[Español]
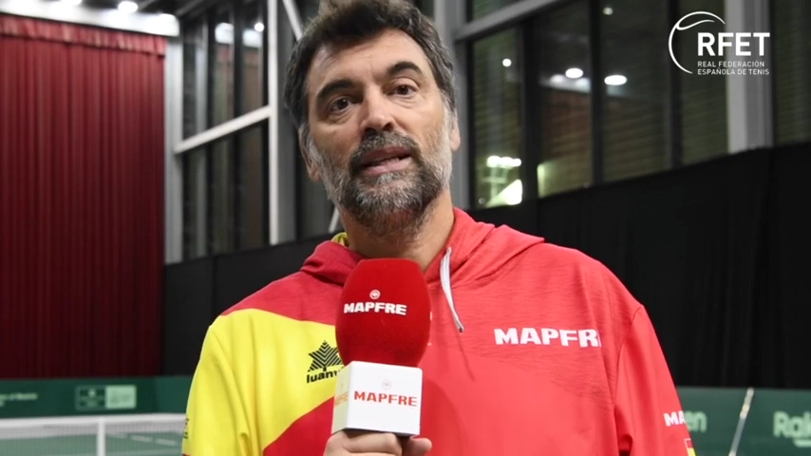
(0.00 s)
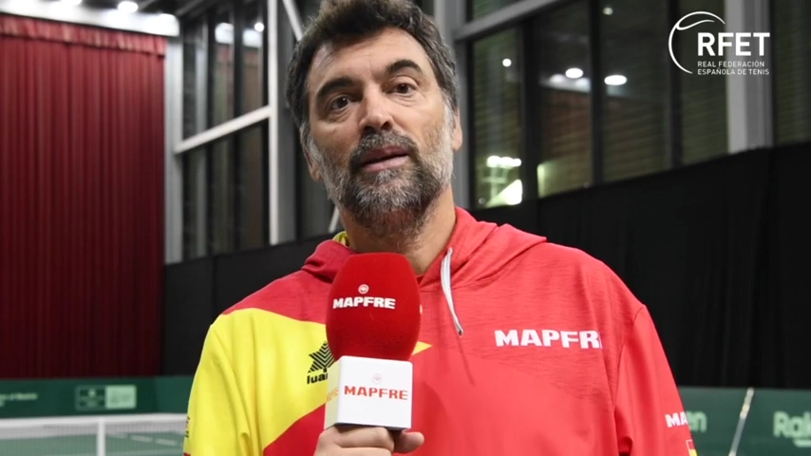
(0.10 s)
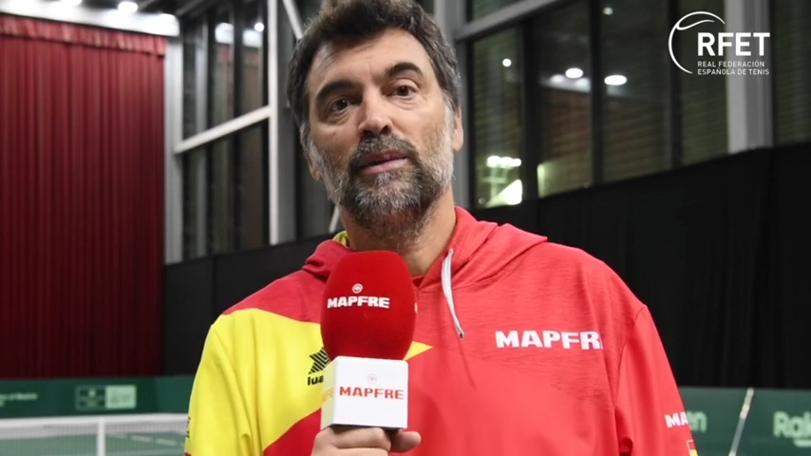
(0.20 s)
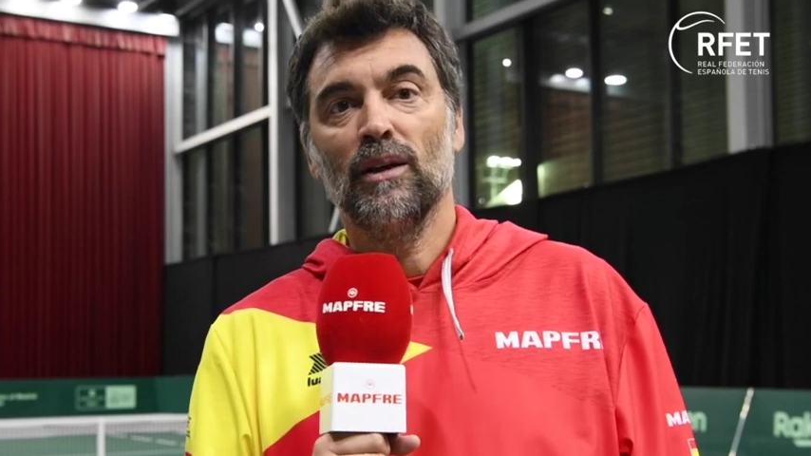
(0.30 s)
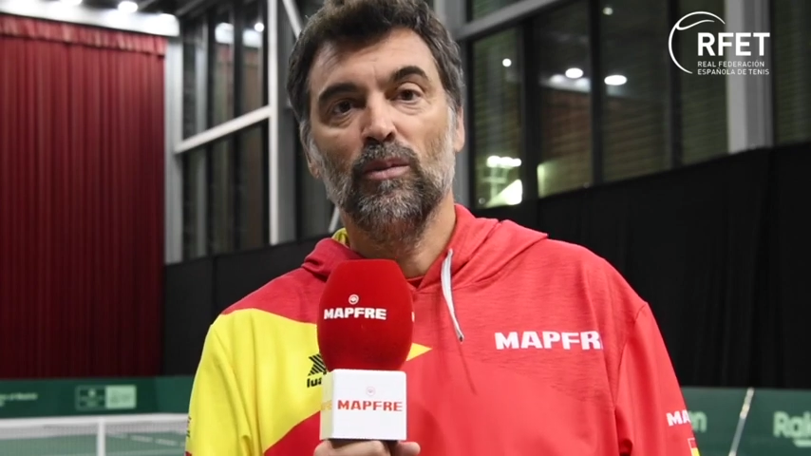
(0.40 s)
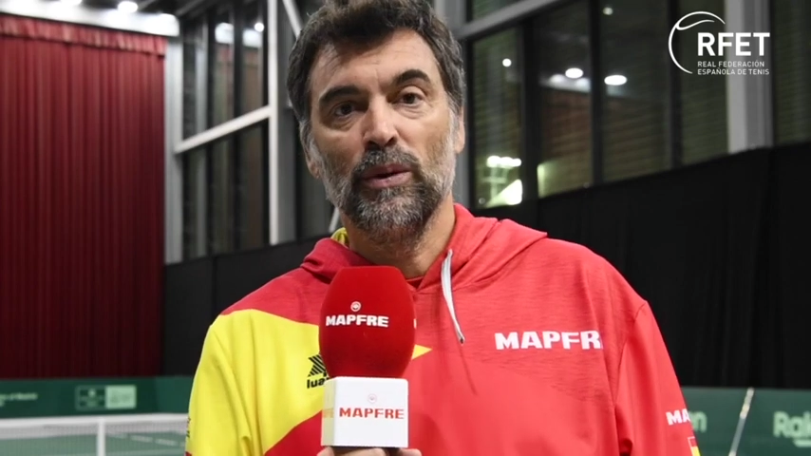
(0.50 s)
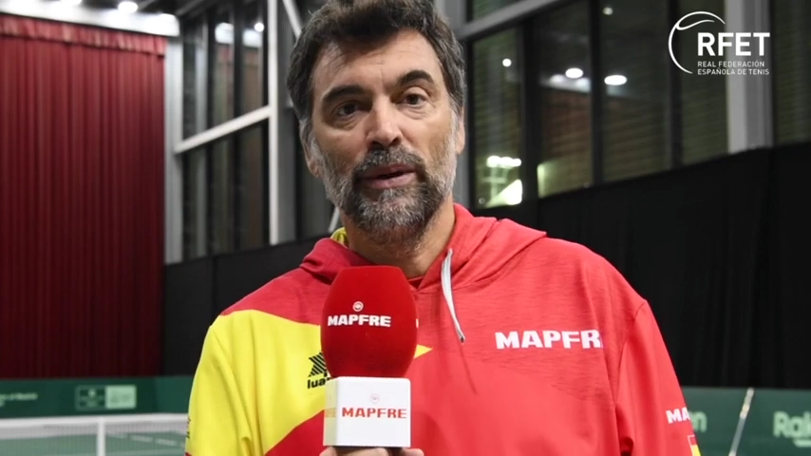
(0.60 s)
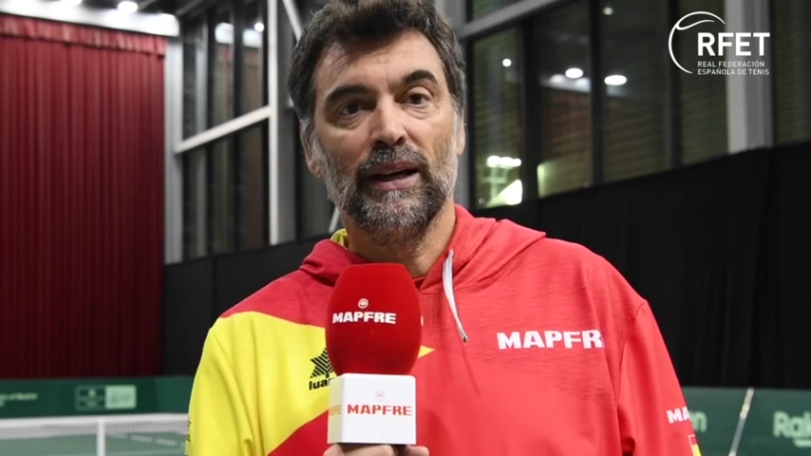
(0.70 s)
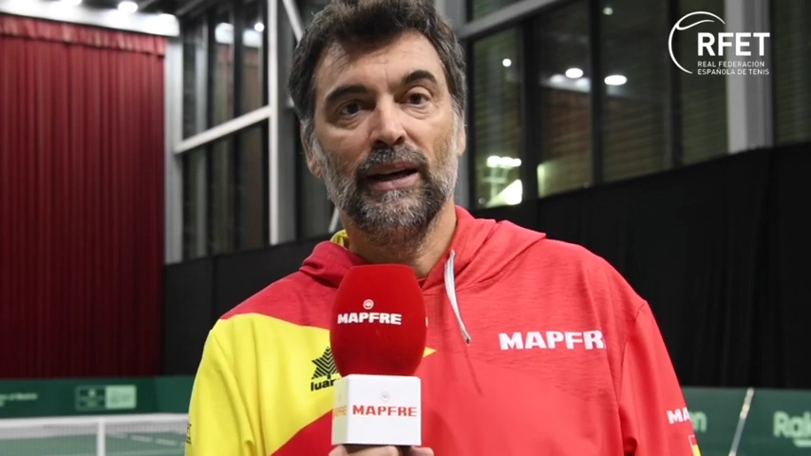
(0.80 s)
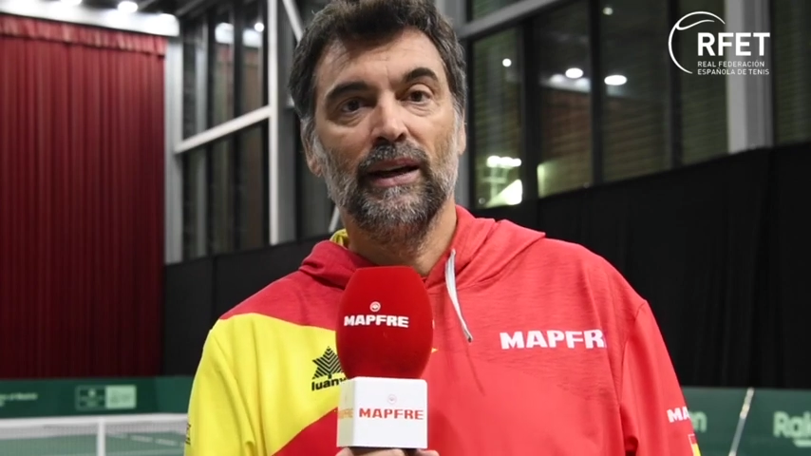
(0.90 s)
se ha adaptado muy
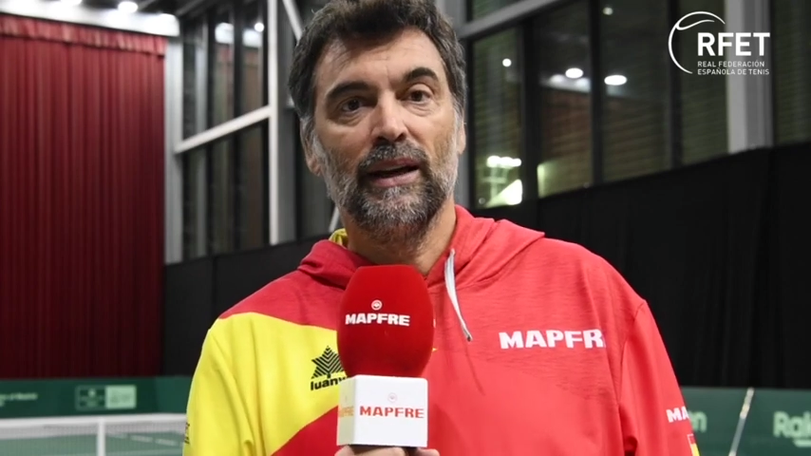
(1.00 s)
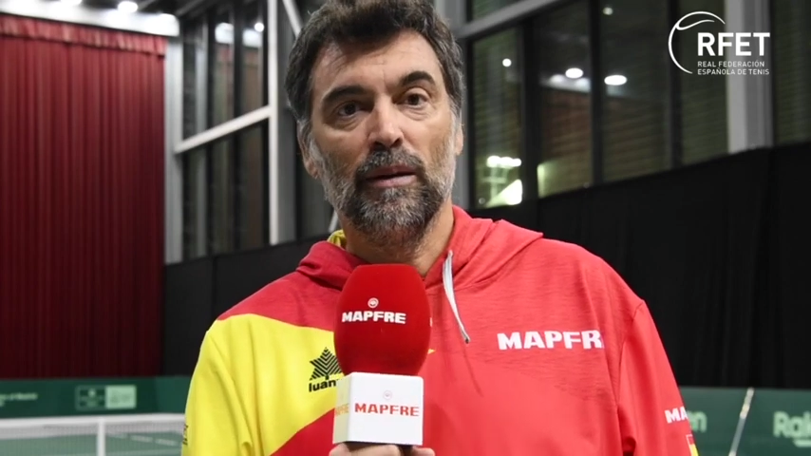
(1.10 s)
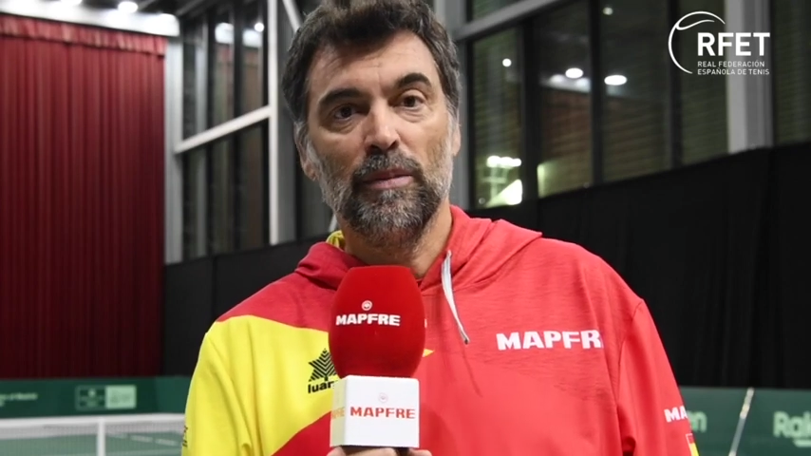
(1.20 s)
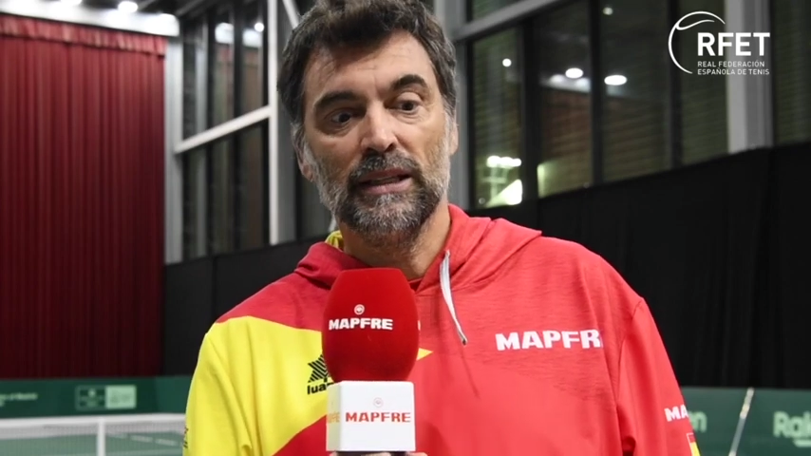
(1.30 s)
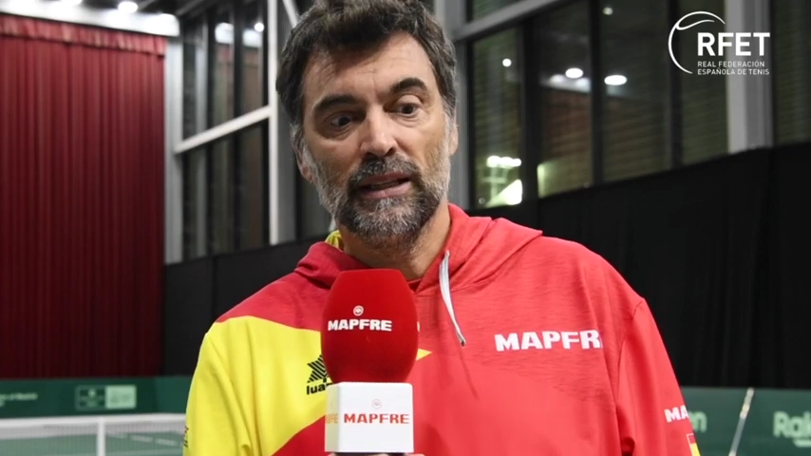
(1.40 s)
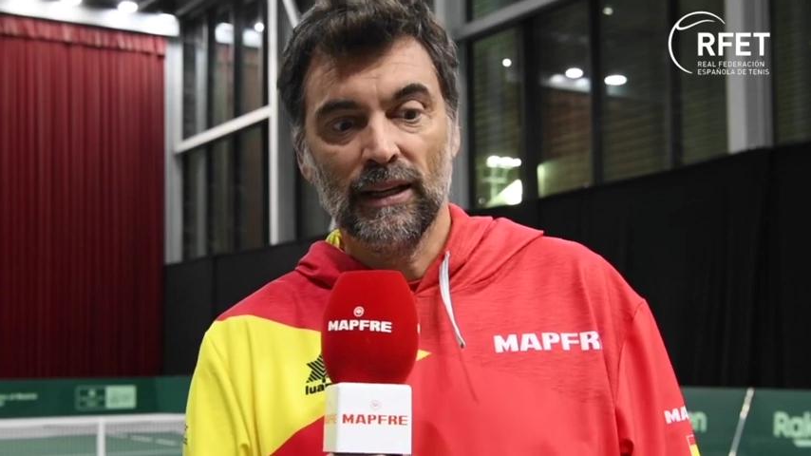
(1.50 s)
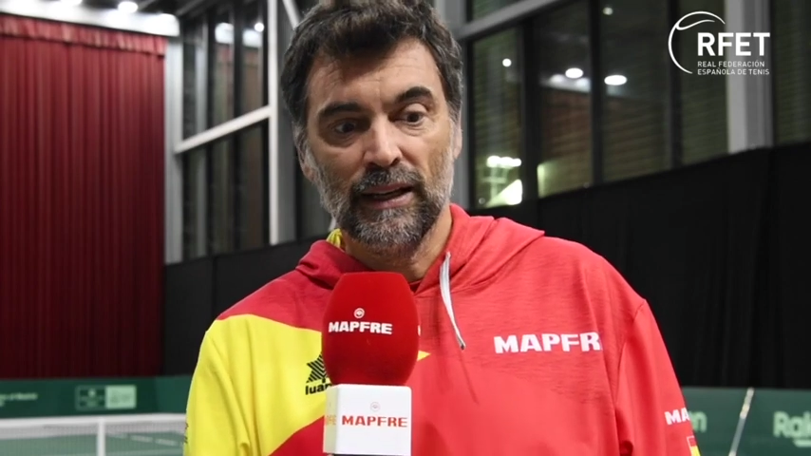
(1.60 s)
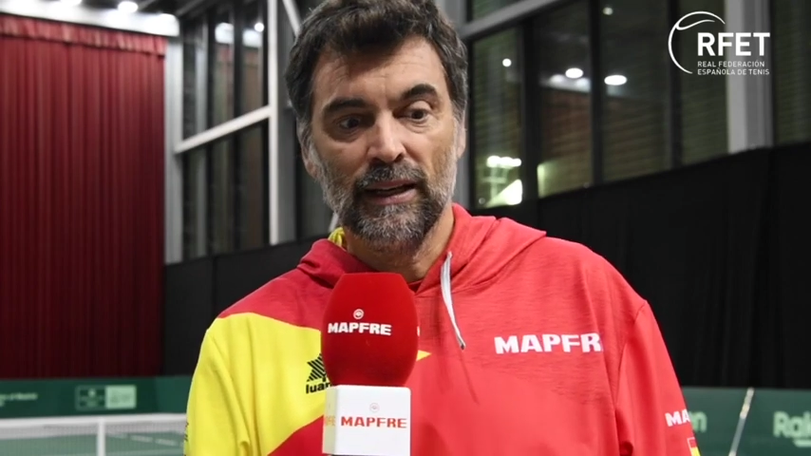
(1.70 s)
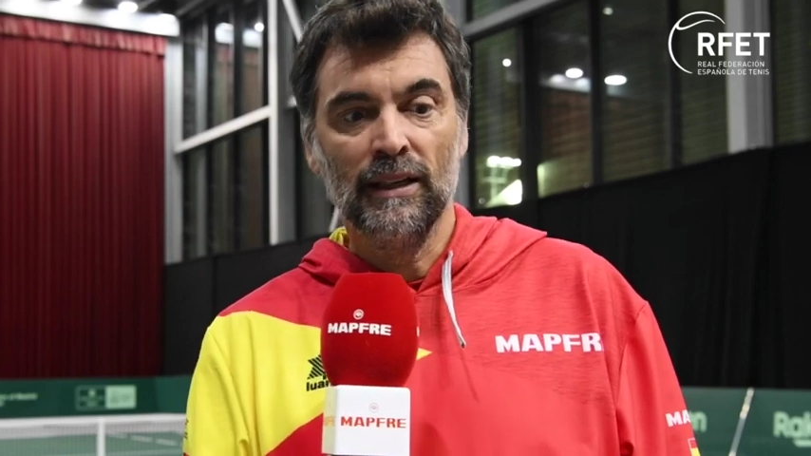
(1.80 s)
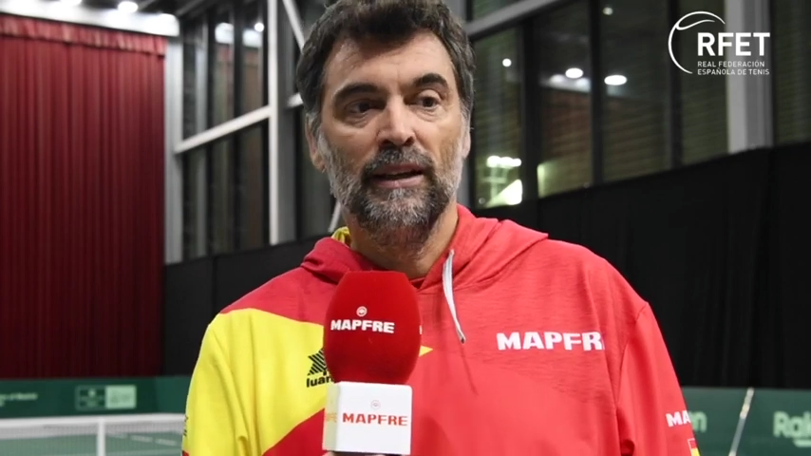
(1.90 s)
bien a la pista